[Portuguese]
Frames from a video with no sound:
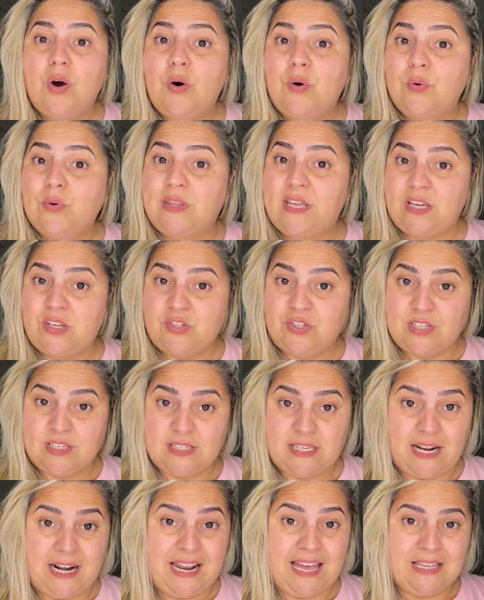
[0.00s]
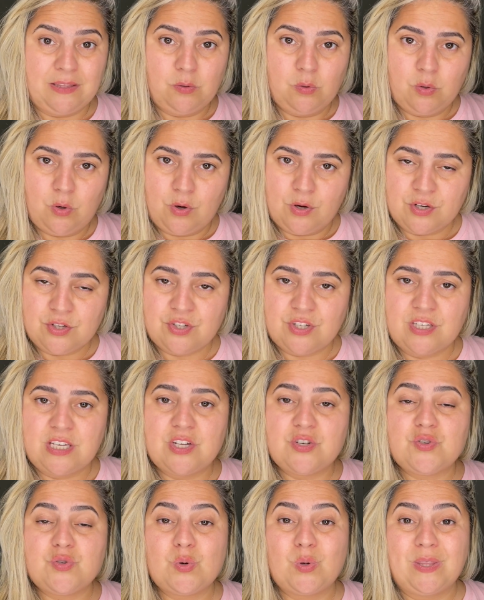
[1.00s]
o dentista lá do norte
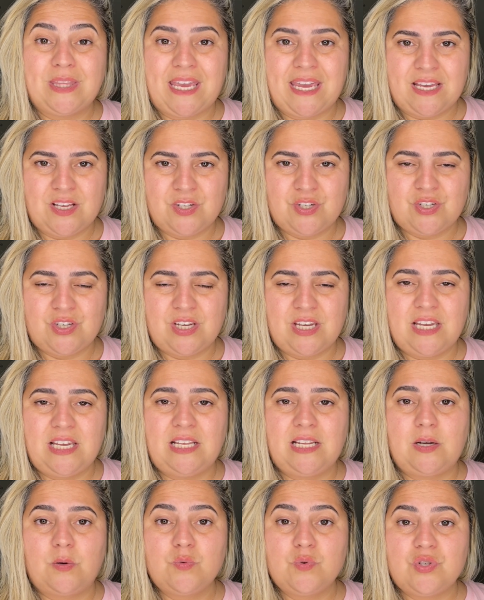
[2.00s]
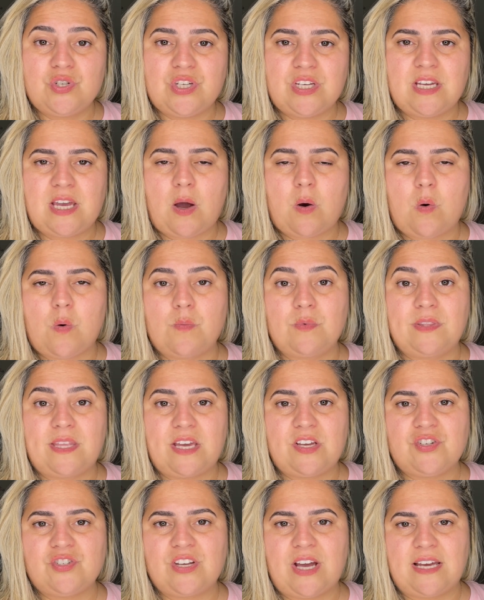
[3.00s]
deixou dente e não tinha como
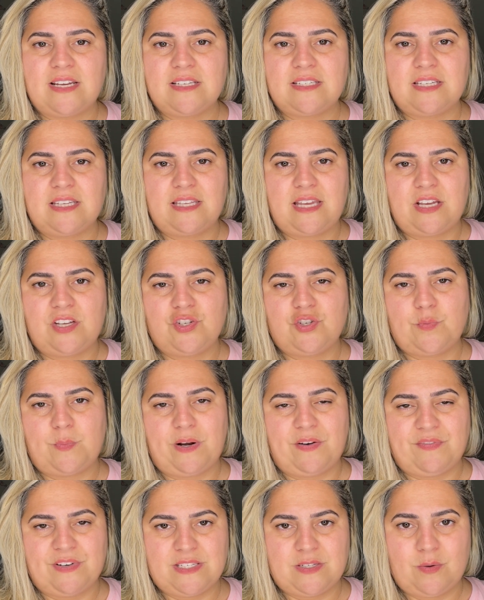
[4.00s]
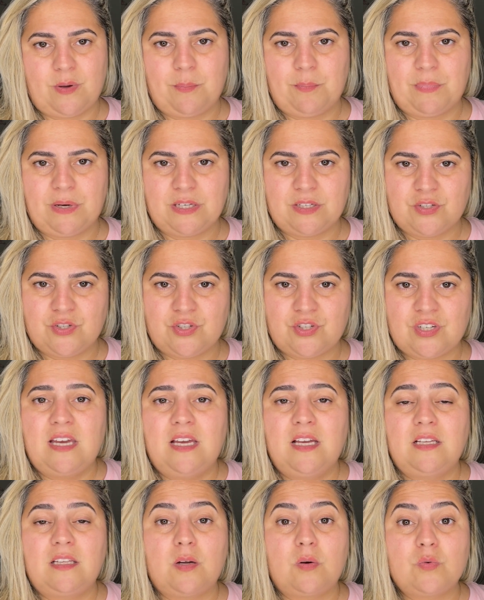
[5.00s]
deixar esse dente para fazer o implante.
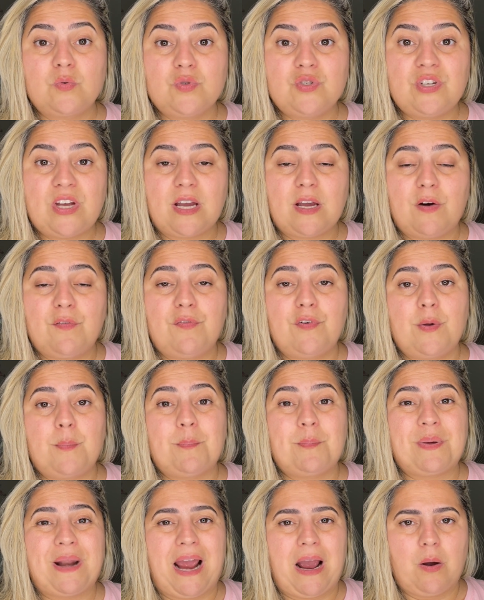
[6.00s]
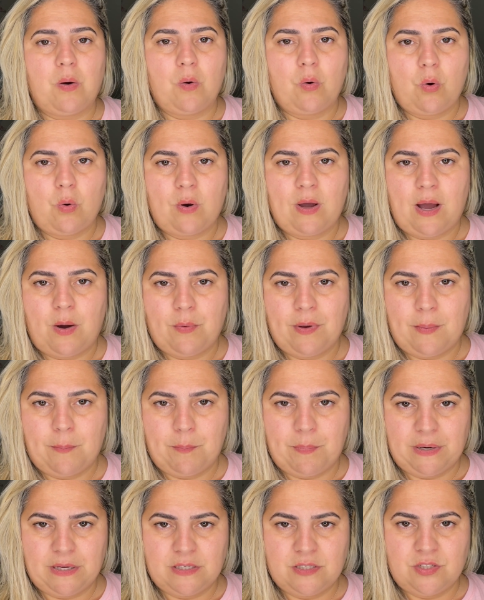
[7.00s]
Então, no dia que eu fui para colocar o
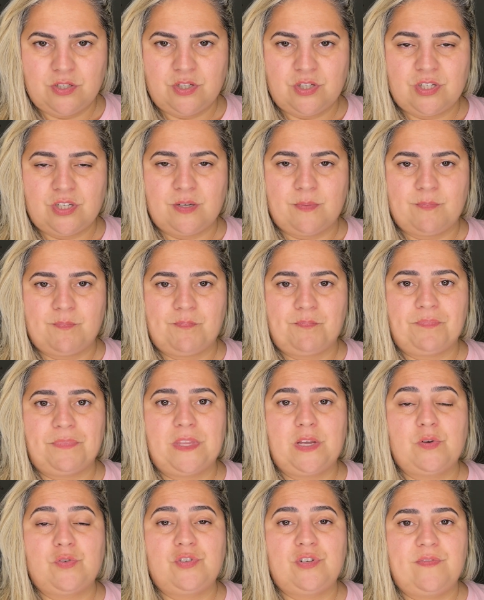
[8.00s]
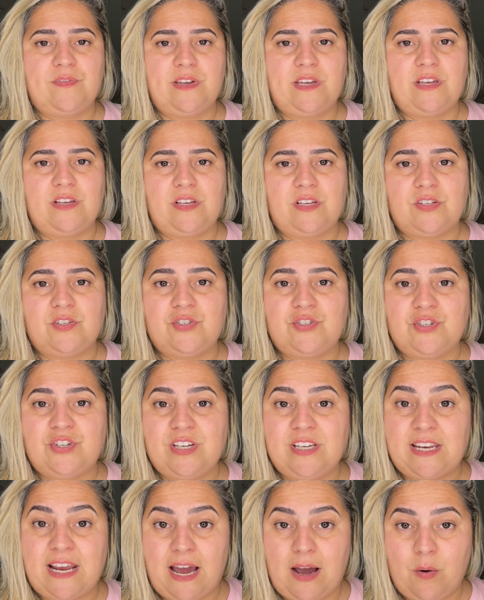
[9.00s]
implante, eu tive que
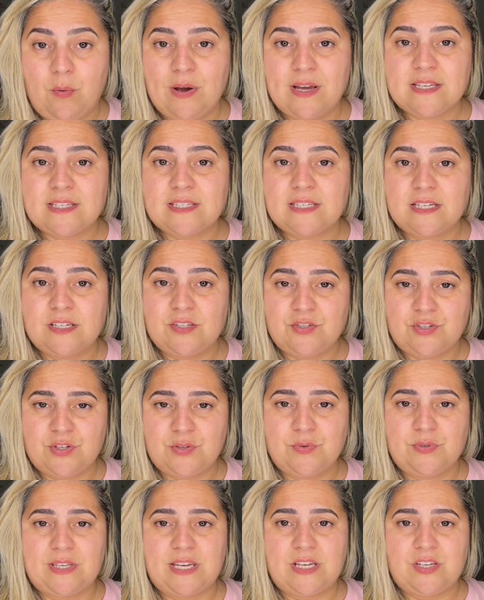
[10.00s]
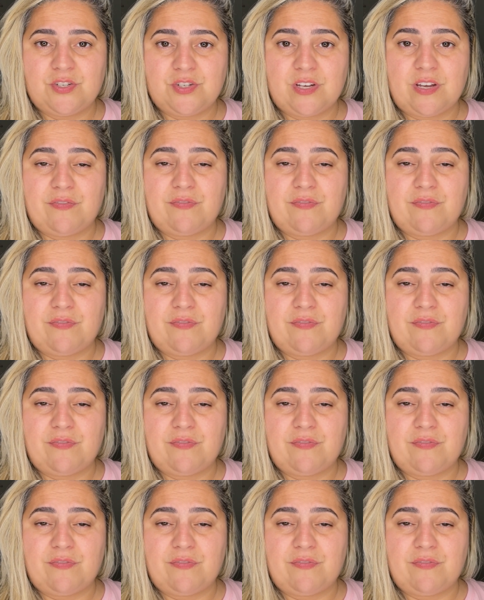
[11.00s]
tirar o restante do dente que